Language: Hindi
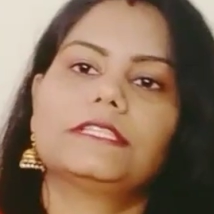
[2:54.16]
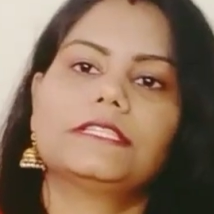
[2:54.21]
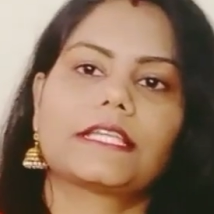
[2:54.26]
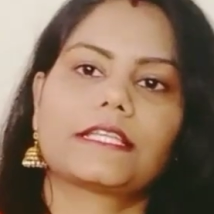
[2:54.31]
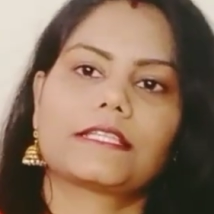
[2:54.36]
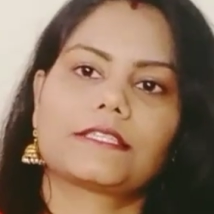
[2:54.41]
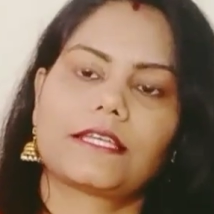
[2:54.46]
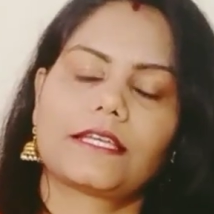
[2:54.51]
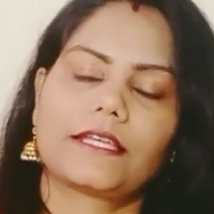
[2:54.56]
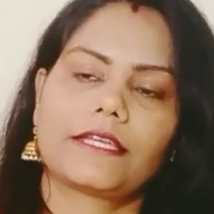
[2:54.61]

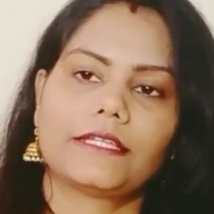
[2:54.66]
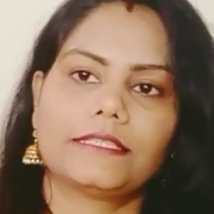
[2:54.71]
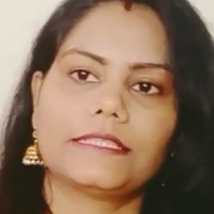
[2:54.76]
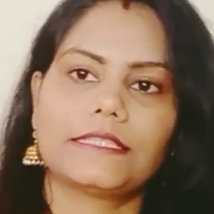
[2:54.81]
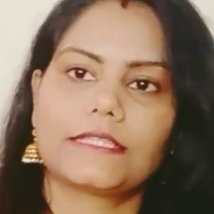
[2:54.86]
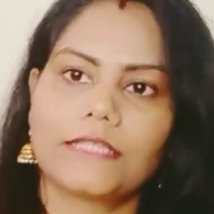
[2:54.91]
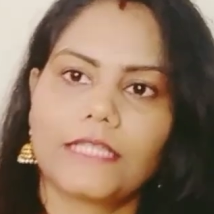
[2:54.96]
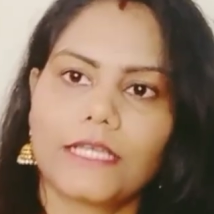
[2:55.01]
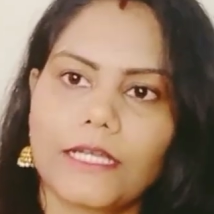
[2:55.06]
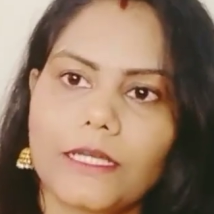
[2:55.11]
जैसा है
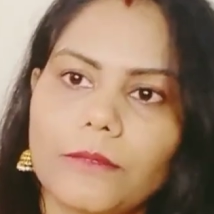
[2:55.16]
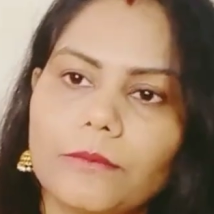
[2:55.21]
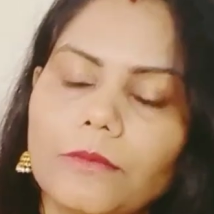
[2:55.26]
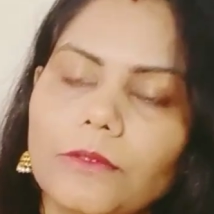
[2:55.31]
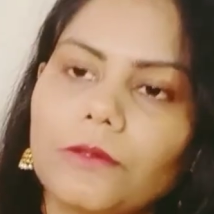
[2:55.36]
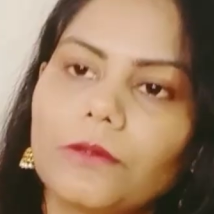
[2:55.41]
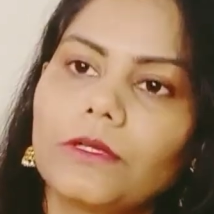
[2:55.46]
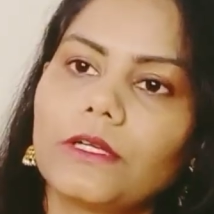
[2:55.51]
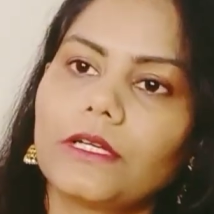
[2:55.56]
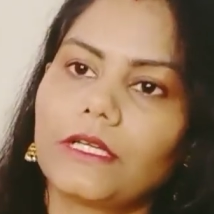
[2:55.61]
जितना हम
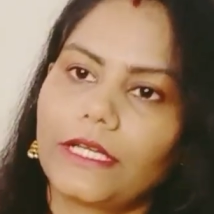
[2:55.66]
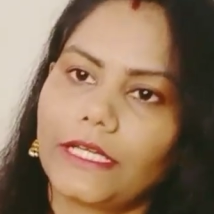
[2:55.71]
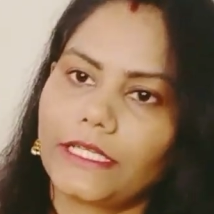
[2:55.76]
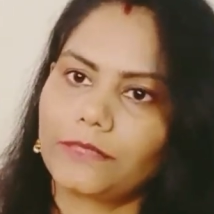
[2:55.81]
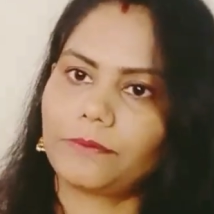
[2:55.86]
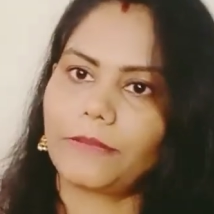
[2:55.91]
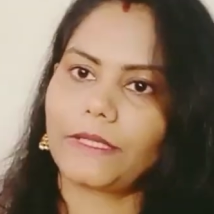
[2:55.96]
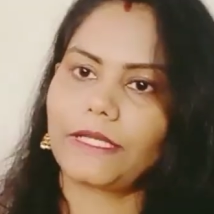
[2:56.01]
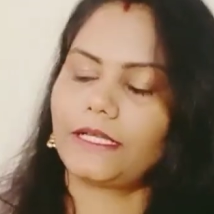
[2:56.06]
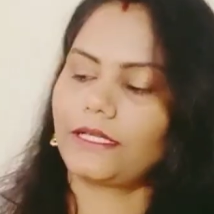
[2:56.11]
लोग
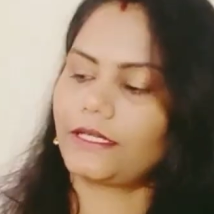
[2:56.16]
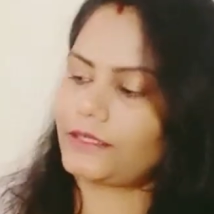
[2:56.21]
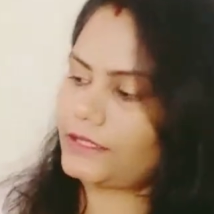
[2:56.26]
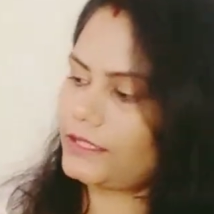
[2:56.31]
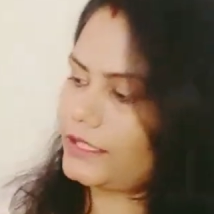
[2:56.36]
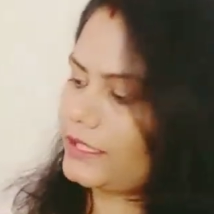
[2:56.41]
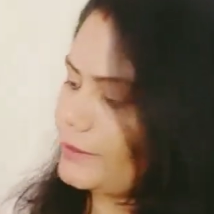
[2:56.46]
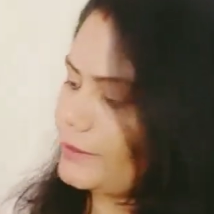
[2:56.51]
एक्सपेक्ट करते हैं